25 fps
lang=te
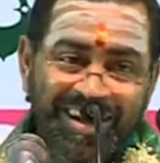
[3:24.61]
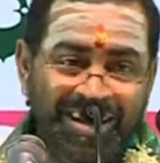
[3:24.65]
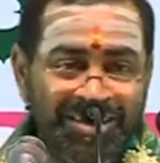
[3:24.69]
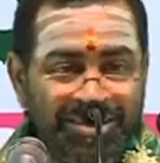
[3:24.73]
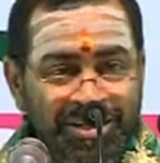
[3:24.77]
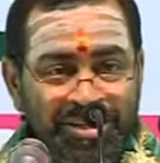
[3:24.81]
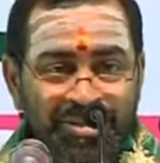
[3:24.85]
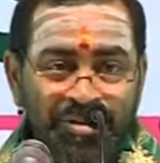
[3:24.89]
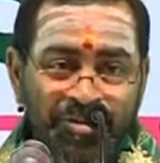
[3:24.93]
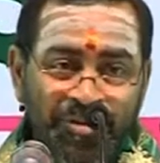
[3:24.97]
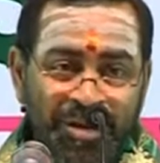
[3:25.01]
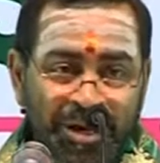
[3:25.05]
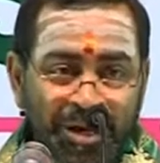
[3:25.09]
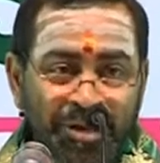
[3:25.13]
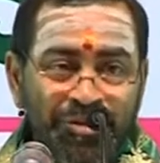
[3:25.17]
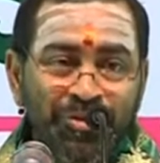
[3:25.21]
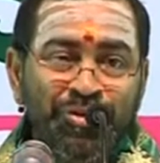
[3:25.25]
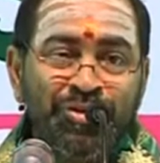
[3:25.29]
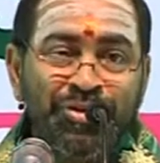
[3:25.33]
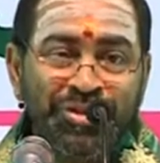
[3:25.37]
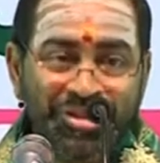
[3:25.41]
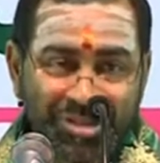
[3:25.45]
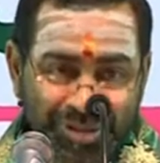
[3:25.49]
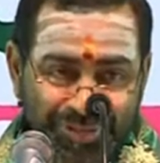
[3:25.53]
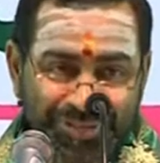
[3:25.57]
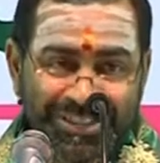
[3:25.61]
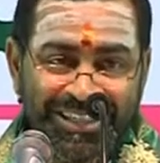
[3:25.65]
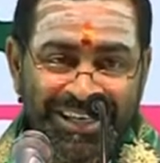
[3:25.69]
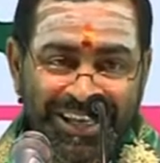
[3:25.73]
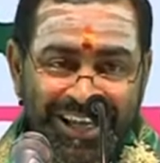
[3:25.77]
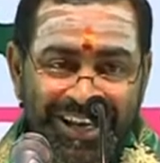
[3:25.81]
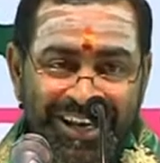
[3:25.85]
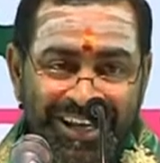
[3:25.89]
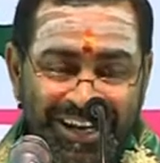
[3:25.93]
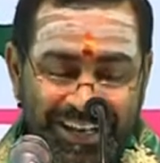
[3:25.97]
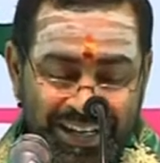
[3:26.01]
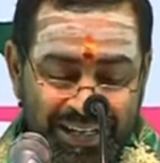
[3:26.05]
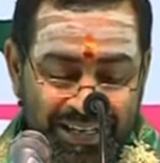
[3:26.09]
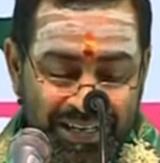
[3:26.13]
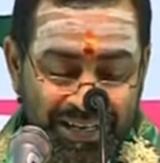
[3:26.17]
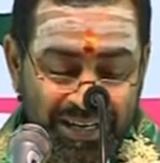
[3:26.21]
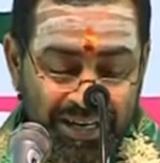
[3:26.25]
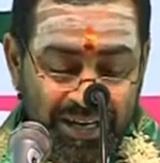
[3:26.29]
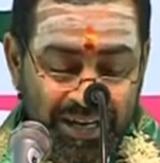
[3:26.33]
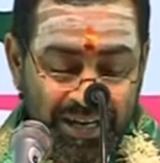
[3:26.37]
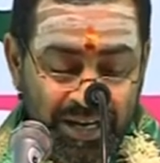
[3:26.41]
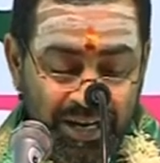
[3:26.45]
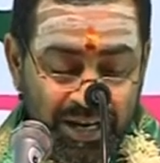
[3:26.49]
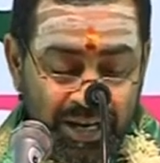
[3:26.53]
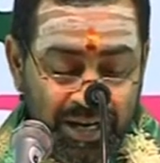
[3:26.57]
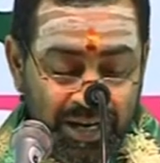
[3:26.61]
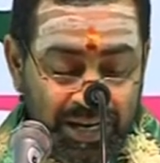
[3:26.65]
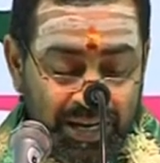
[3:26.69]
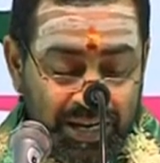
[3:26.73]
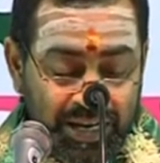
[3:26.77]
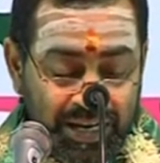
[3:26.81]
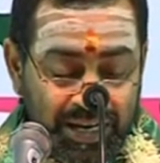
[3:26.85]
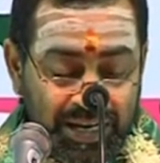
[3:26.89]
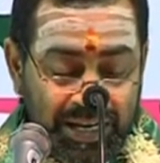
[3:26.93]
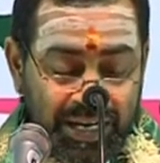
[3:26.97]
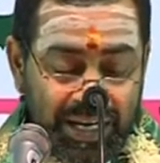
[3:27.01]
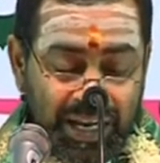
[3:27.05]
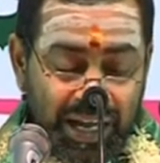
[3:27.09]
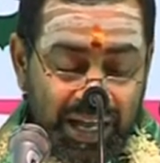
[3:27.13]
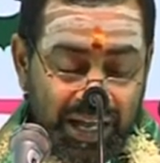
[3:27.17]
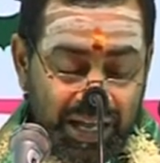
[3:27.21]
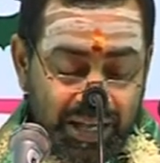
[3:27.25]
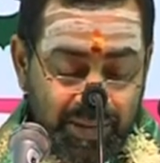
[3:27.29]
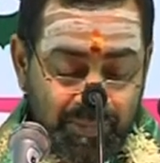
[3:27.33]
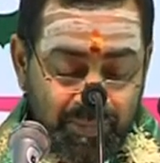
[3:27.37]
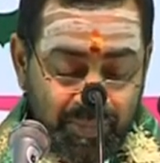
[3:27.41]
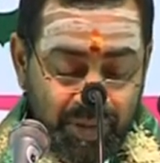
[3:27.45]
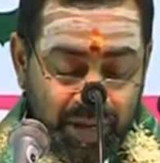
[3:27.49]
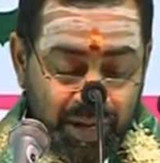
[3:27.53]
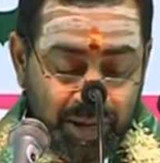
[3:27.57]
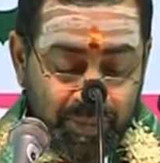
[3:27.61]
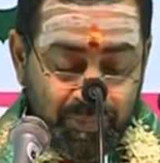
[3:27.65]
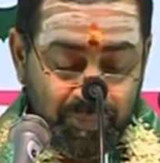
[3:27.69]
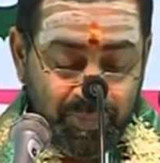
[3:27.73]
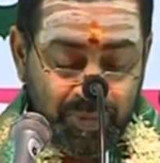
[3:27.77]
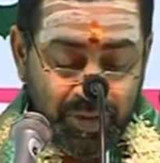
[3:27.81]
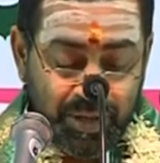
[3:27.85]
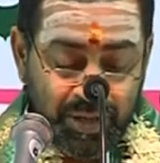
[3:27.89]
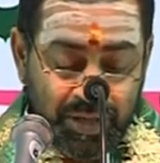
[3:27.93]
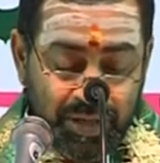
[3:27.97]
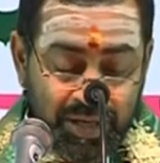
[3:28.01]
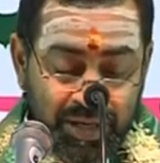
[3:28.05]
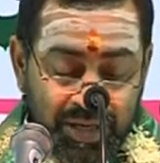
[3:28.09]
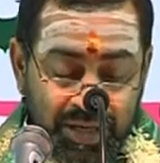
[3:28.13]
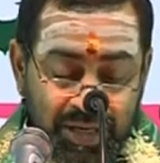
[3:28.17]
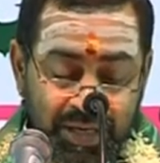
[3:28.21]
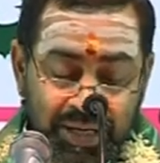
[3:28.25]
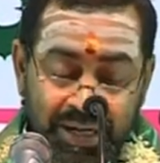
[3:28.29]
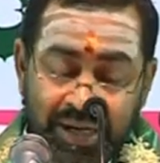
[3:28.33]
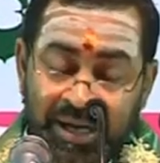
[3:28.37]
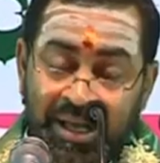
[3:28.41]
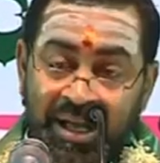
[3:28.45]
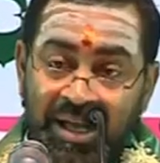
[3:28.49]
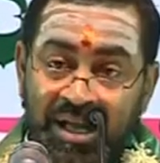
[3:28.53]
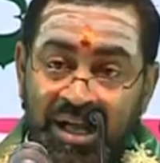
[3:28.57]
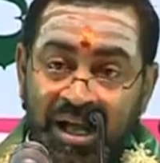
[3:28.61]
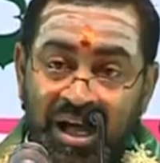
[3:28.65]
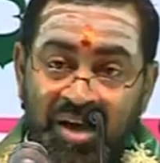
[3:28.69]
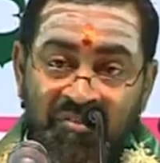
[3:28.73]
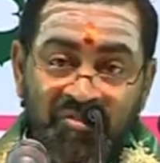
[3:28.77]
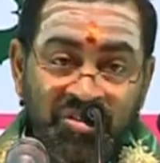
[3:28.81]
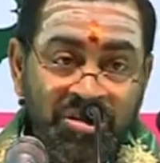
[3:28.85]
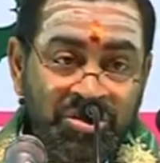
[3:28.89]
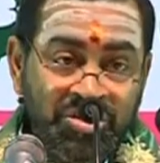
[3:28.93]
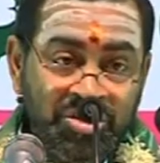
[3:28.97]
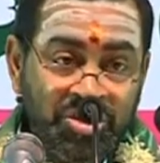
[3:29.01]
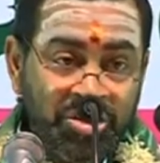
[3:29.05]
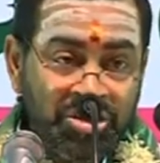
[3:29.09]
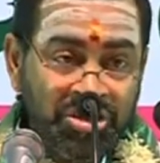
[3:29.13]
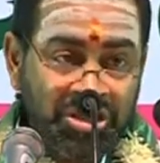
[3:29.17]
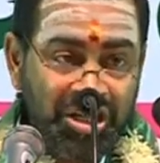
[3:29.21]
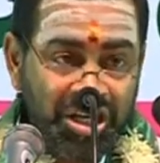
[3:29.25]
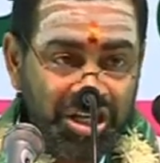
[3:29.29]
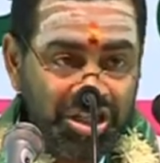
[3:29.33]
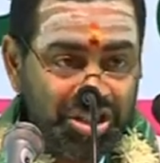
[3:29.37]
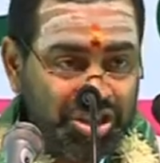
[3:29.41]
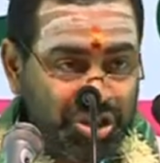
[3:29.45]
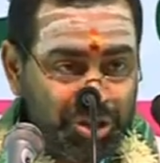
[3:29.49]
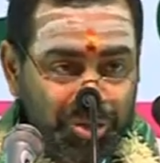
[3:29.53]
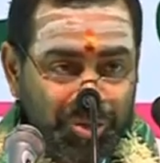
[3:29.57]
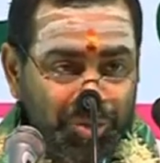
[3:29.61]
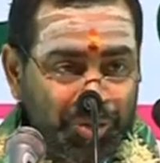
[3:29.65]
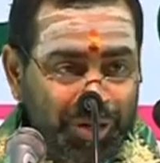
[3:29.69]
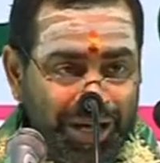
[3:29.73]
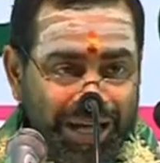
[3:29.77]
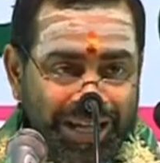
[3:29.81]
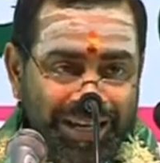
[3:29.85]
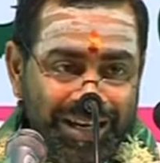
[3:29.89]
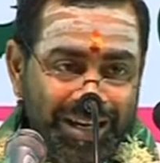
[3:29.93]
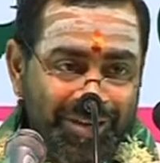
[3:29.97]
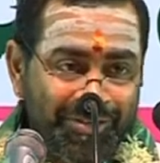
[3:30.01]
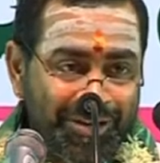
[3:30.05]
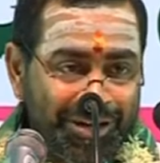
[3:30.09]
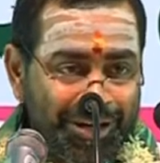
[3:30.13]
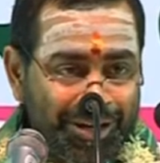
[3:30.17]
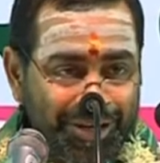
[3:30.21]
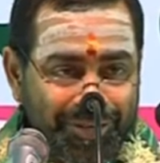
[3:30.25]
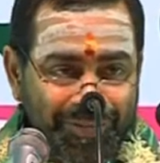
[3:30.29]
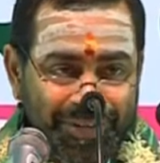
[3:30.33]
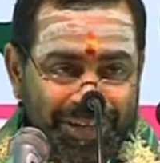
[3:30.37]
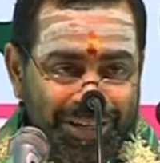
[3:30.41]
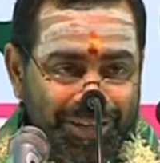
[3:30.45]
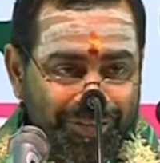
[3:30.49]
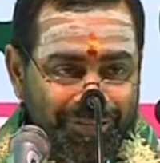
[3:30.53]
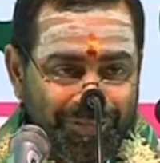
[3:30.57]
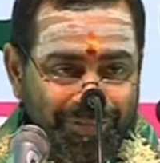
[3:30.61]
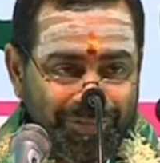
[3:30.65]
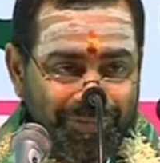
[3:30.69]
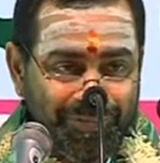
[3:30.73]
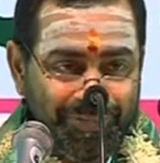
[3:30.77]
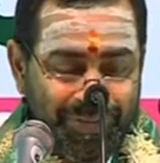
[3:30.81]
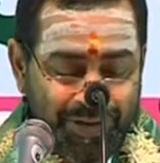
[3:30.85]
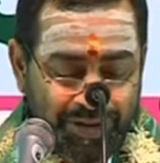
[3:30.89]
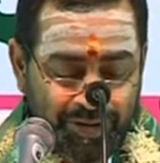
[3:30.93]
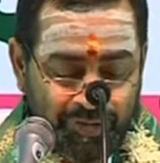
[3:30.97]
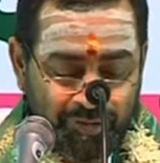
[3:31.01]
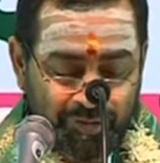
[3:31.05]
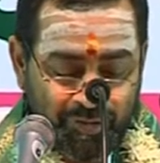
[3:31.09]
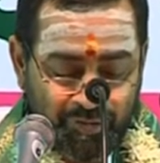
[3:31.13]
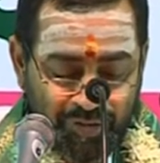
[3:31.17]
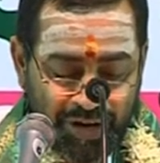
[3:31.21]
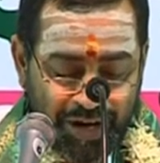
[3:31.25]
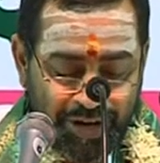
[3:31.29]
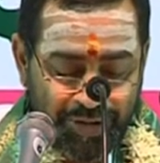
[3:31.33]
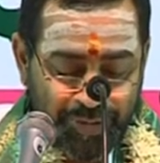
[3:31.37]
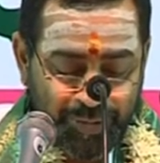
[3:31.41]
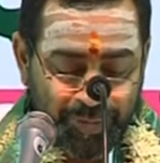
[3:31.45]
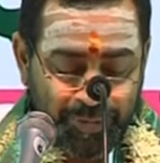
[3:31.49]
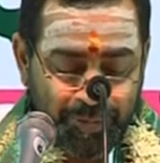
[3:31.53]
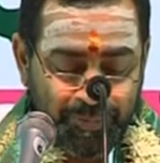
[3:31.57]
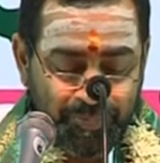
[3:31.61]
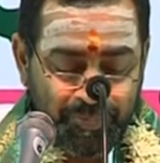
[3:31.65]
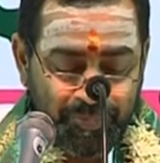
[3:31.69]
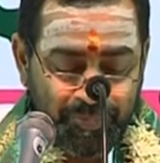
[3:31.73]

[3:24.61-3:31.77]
అదేదో వాడు అదృష్టం అది అలాగే ఇంకా ఇక్కడ ఆ విద్యుత్ కేశుడు అనేటటువంటి వాడు